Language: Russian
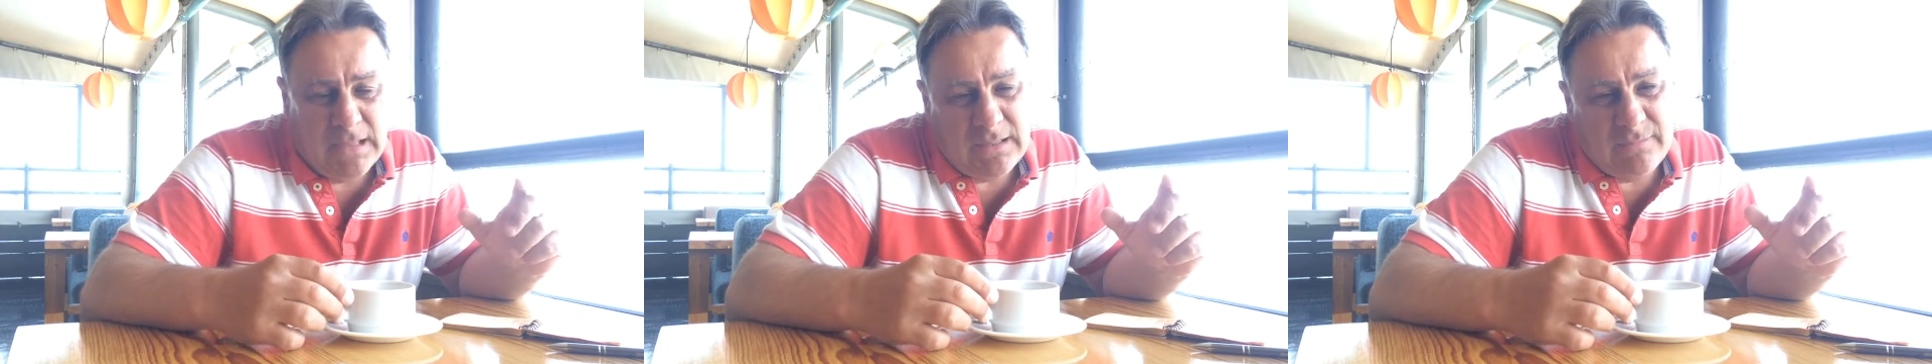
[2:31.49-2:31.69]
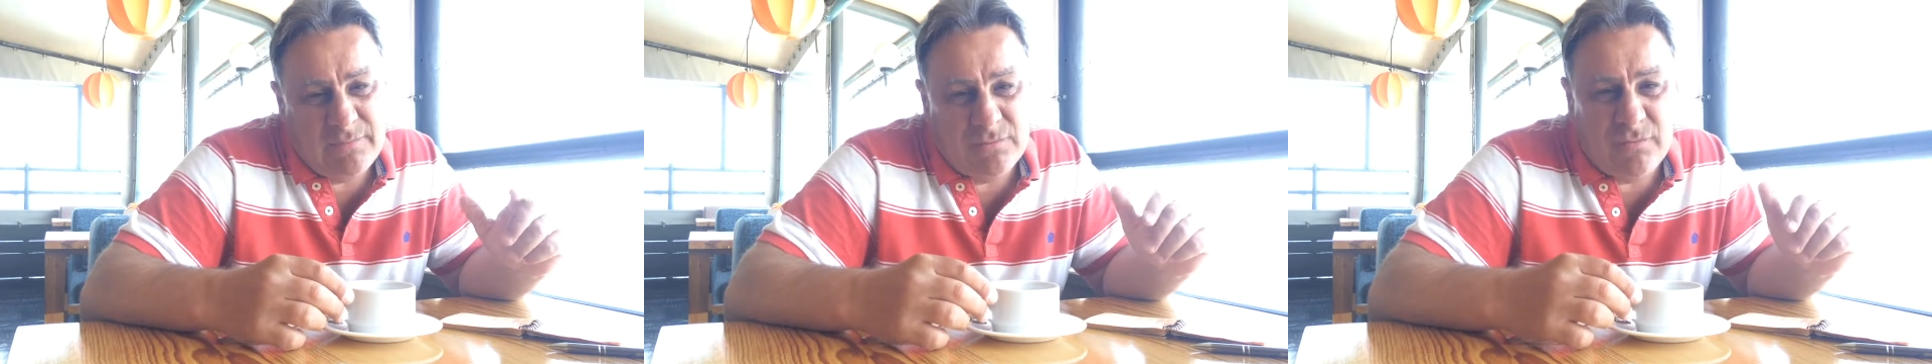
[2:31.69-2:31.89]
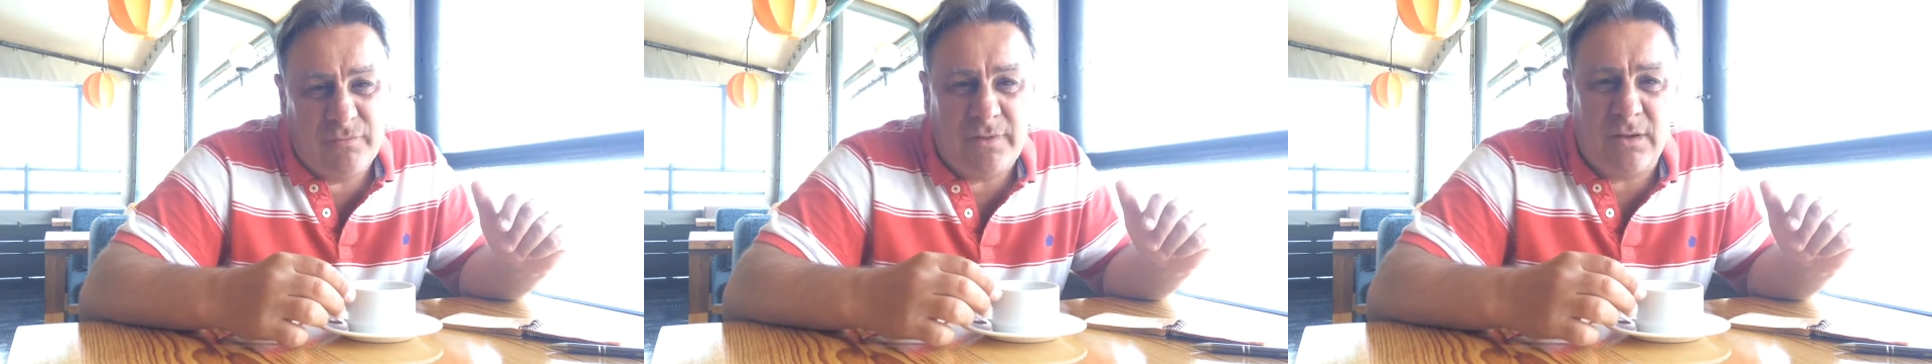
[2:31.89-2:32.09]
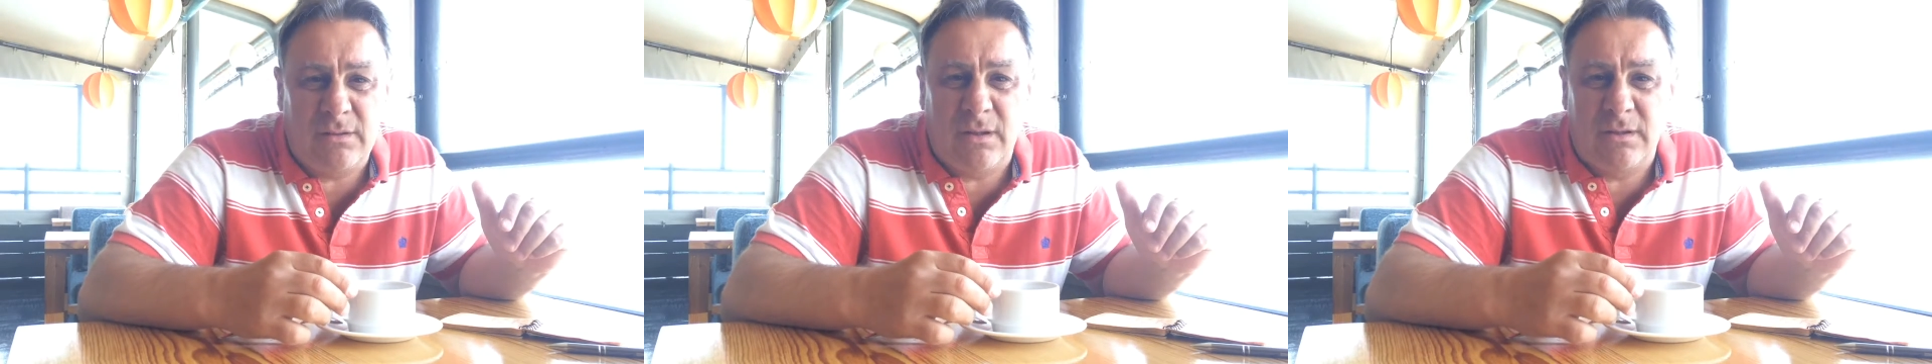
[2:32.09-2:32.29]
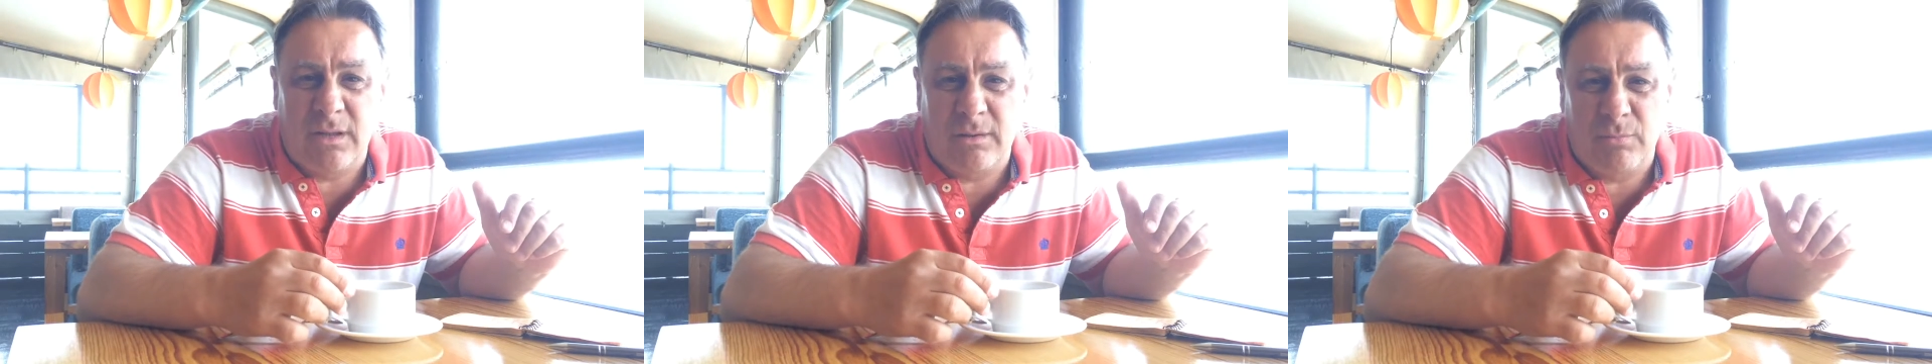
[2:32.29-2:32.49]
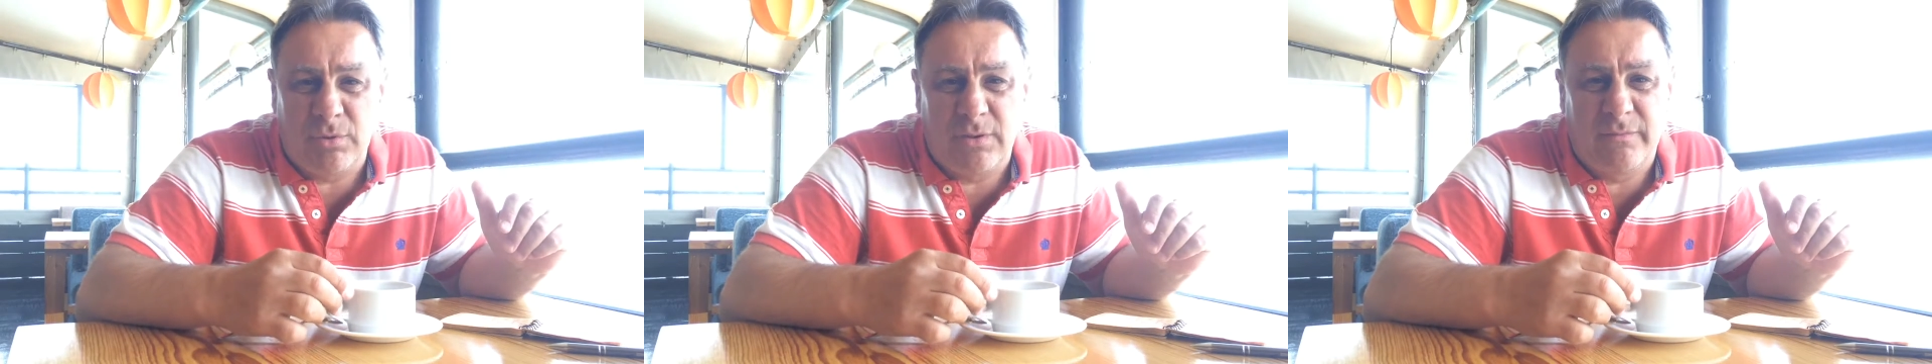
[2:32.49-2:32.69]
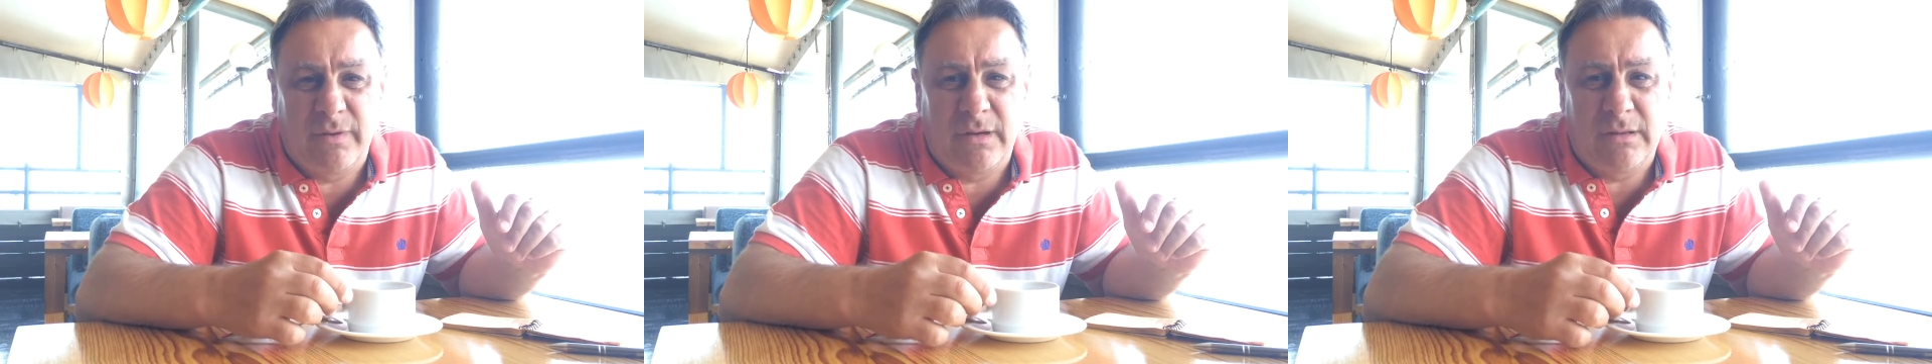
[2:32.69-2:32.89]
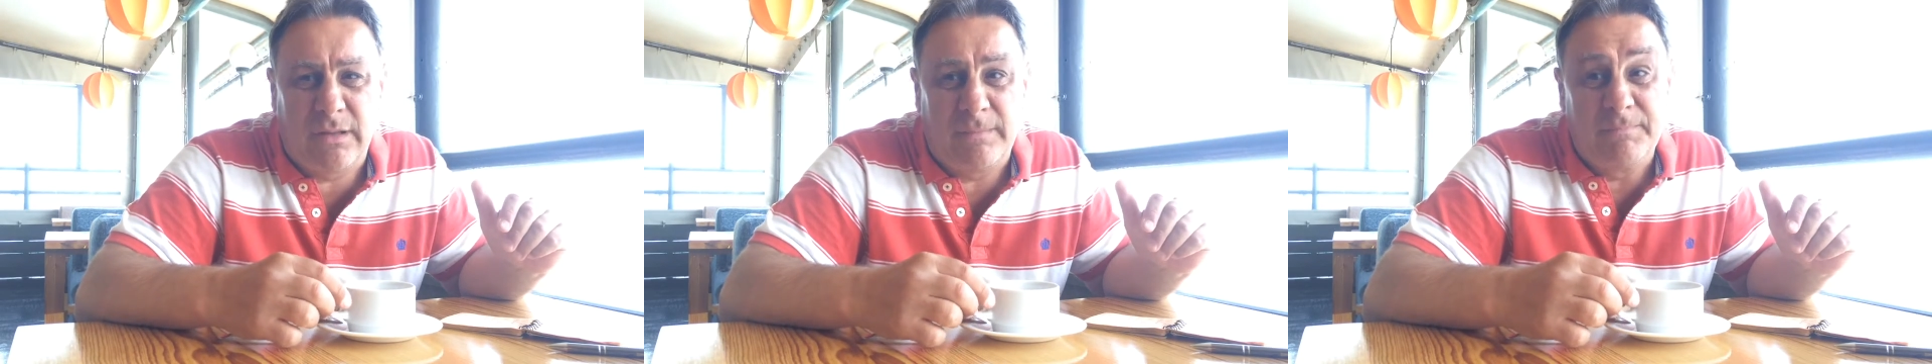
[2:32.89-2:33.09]
Она в него верила, она ему
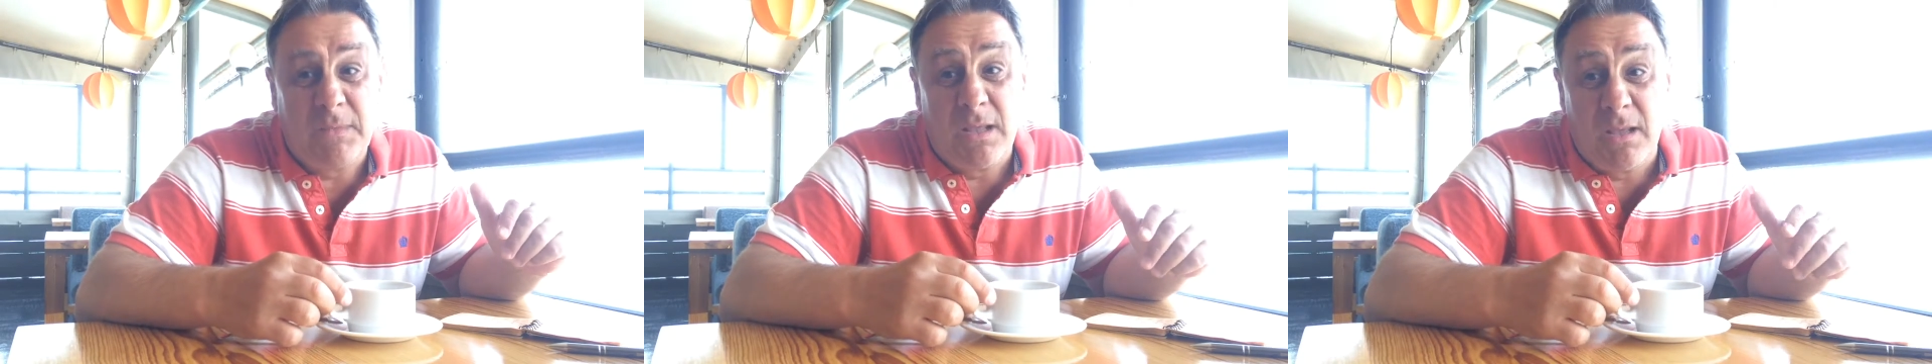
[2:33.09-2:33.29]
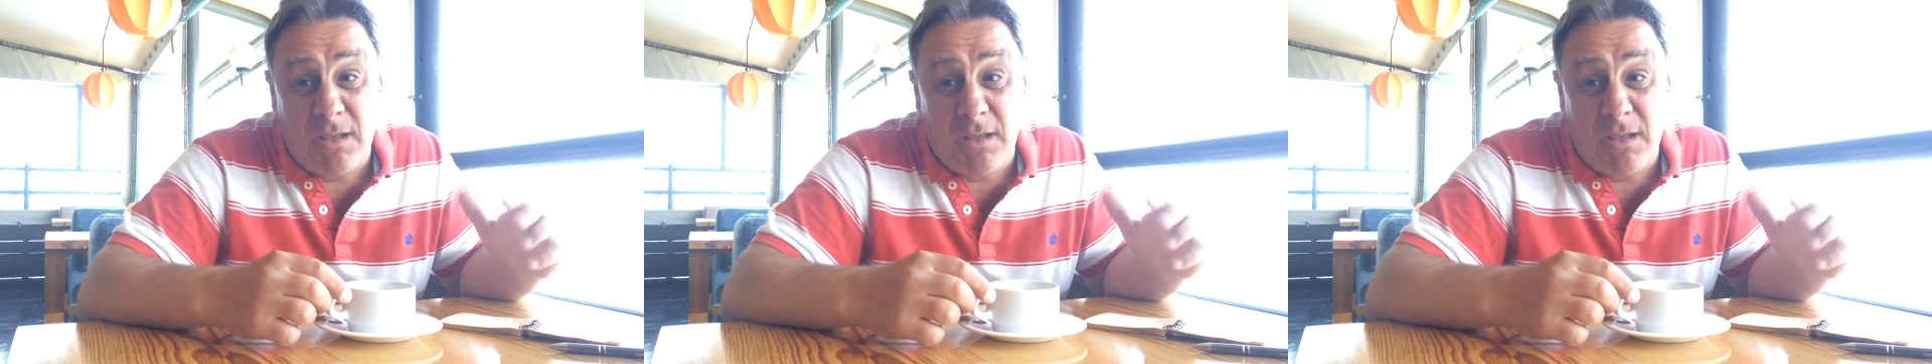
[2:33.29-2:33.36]
доверяла.